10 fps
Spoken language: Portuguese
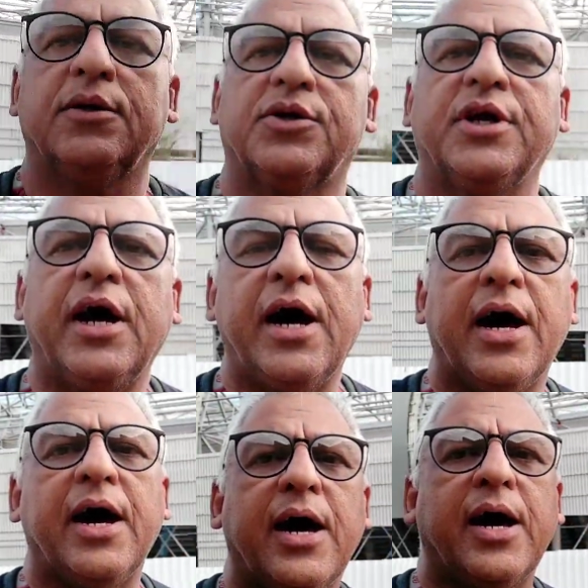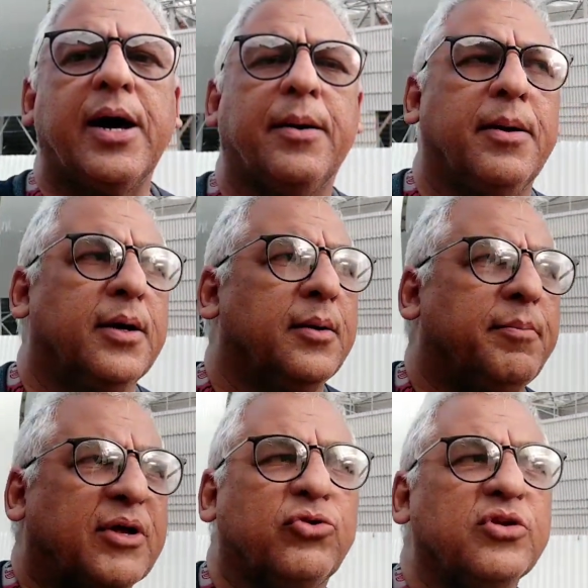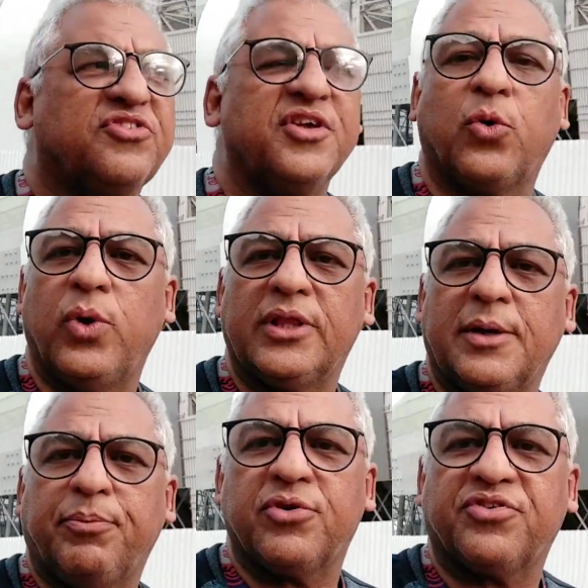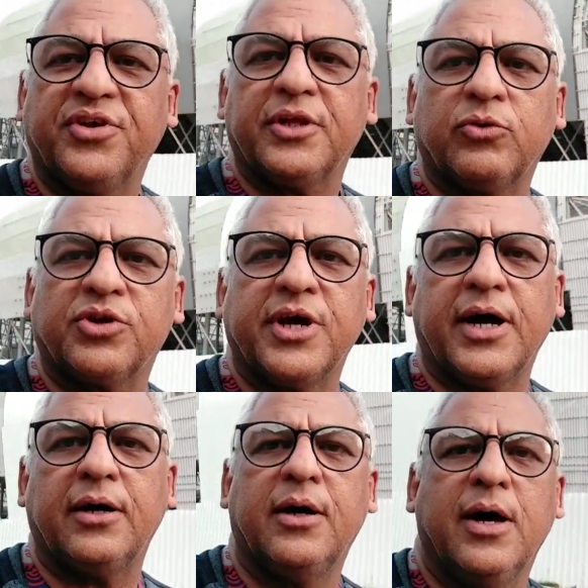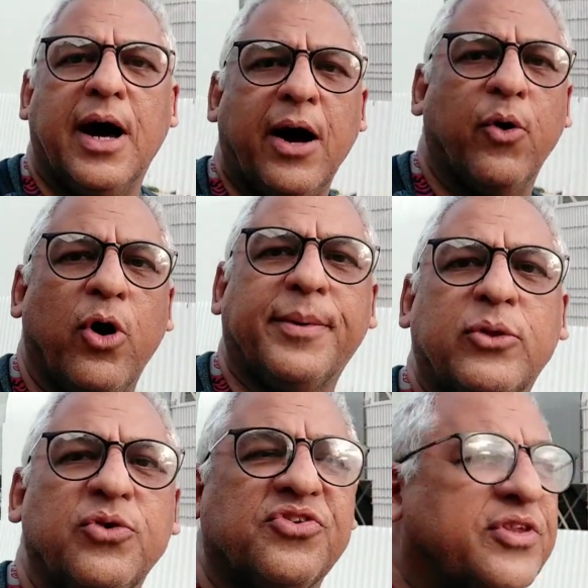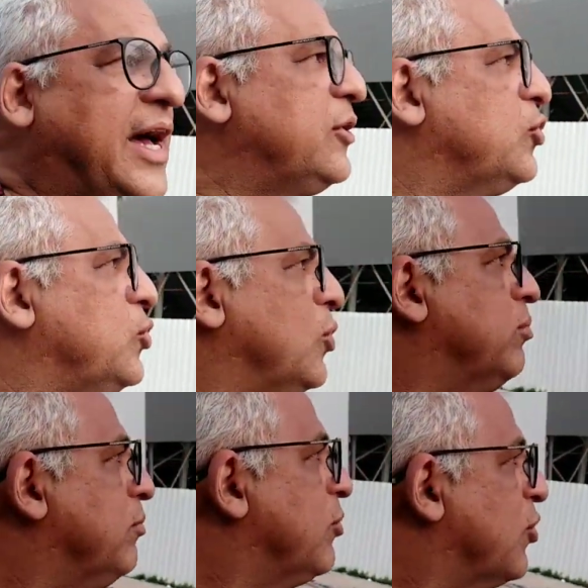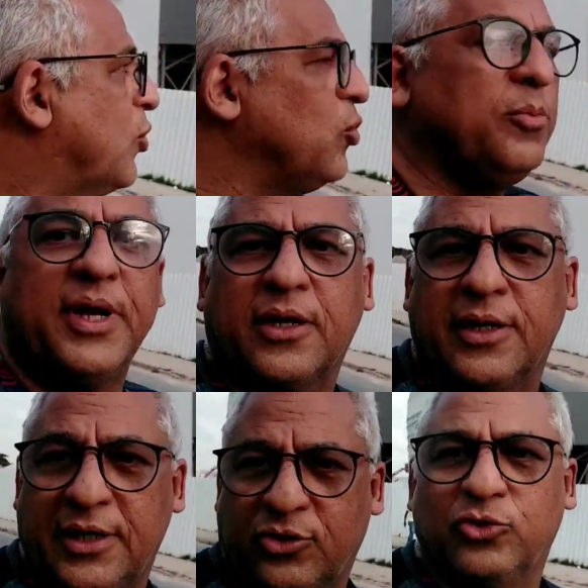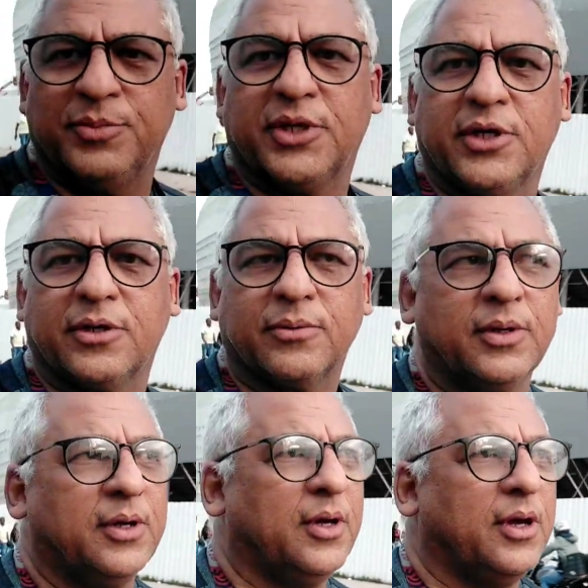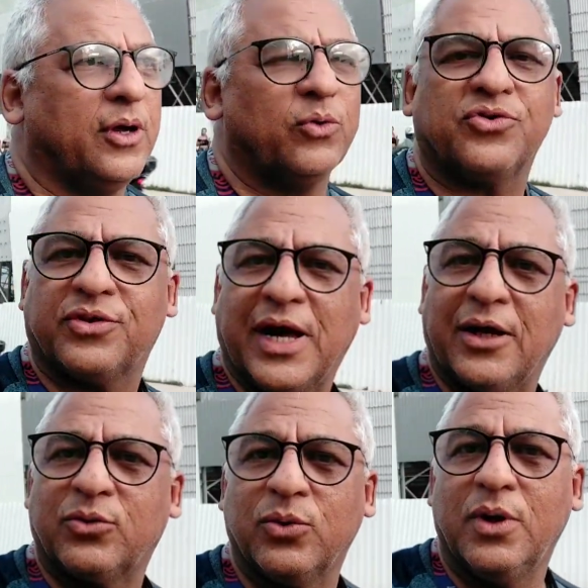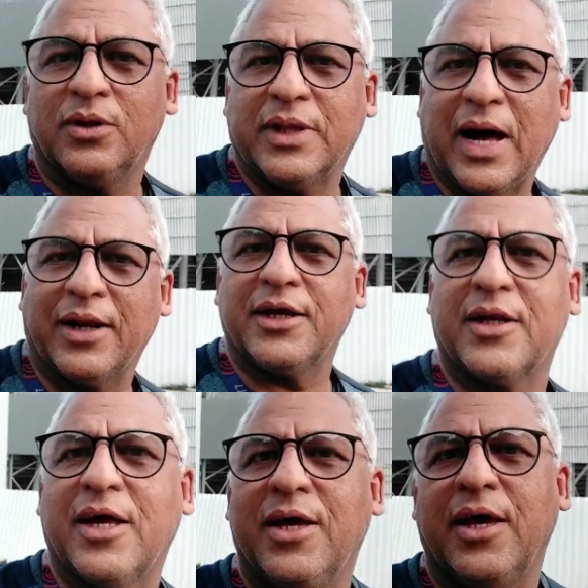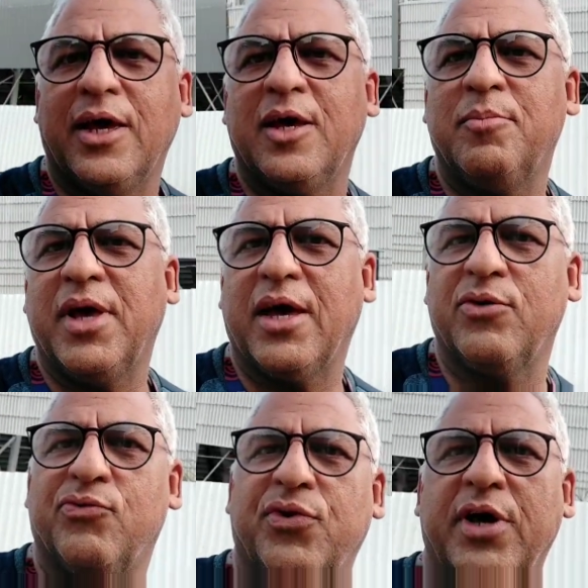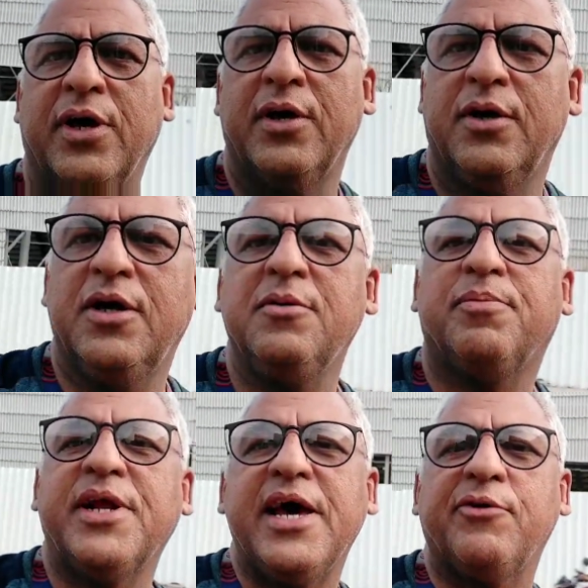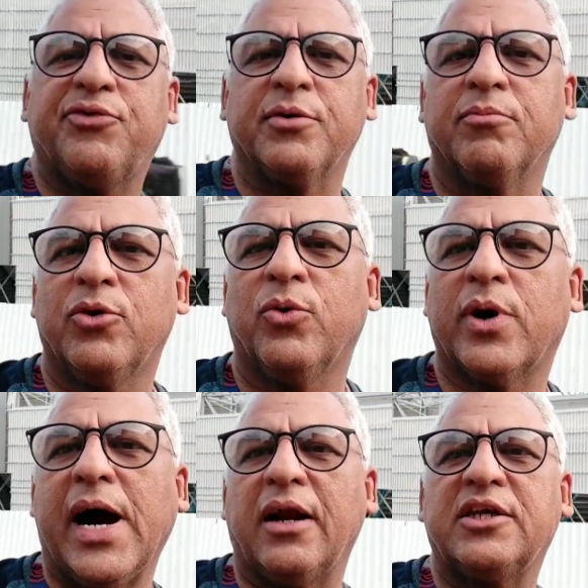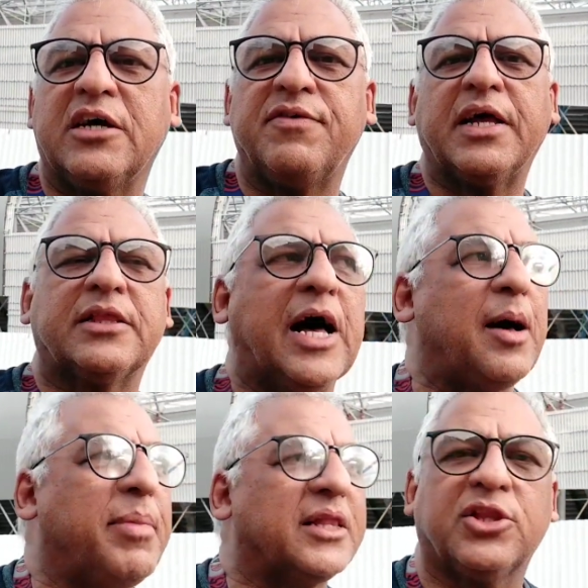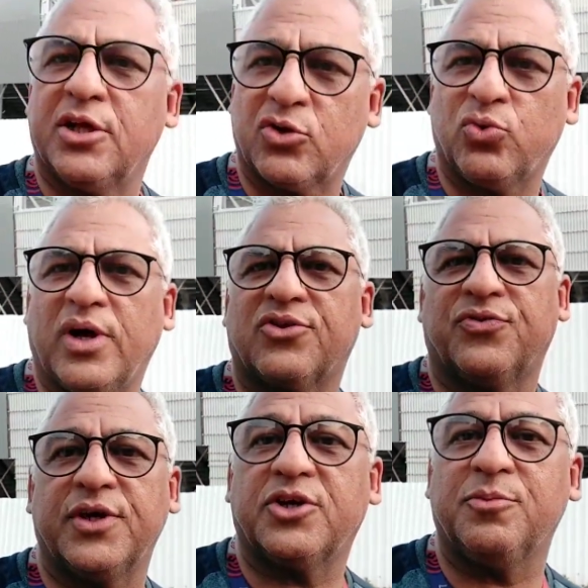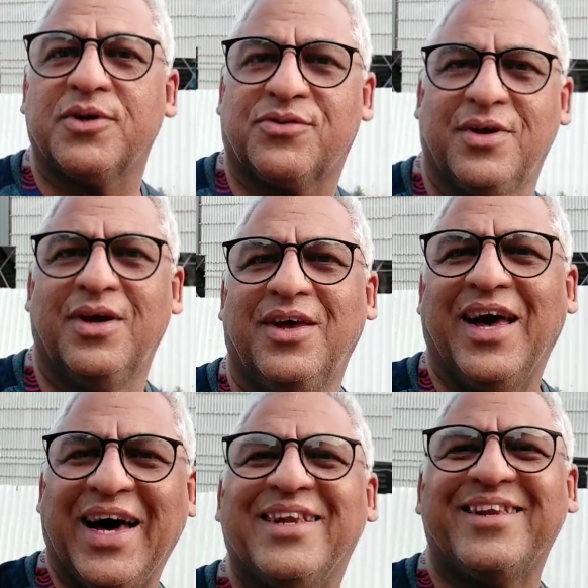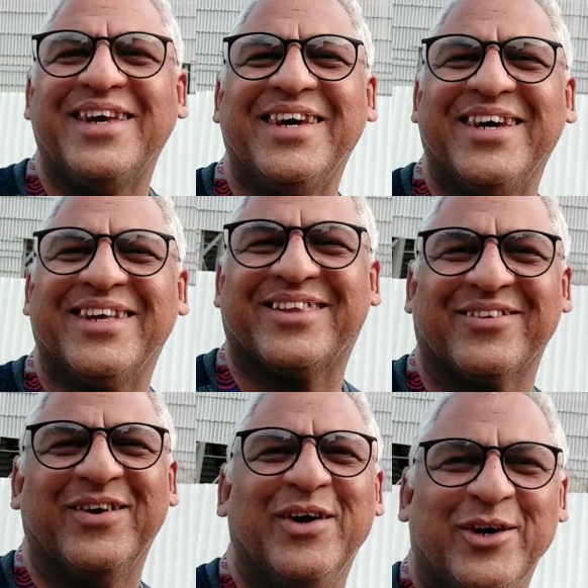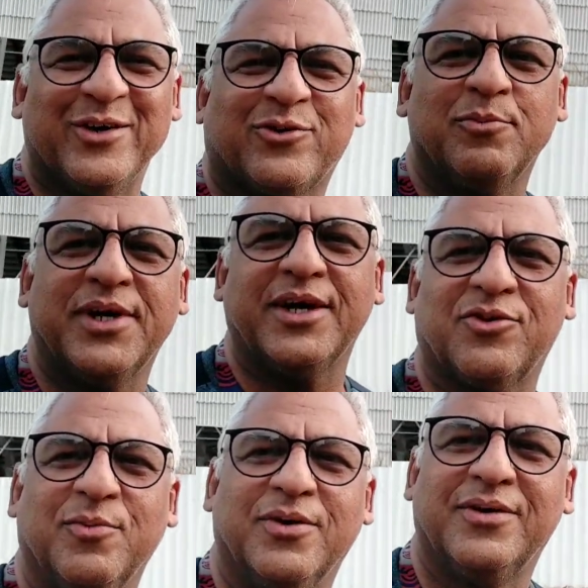já passou de 50% já a obra do estádio do Clube Atlético Mineiro, o estádio da Arena MRV. Em breve, o Galo já vai estar tá batendo suas vítimas aí dentro. Isso mesmo.